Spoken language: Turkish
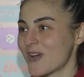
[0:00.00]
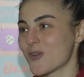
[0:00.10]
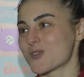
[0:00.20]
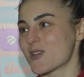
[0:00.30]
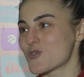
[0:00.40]

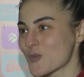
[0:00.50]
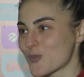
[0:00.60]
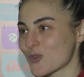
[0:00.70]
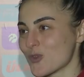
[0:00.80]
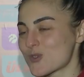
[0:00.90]
O yüzden çok
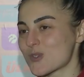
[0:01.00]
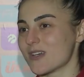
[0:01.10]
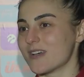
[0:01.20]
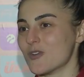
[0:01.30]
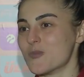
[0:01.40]
mutluyuz.
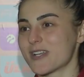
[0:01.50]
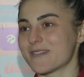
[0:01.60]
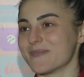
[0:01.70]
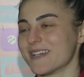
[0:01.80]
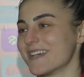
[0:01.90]

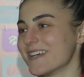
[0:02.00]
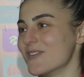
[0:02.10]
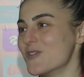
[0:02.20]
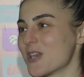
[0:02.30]
umarım e,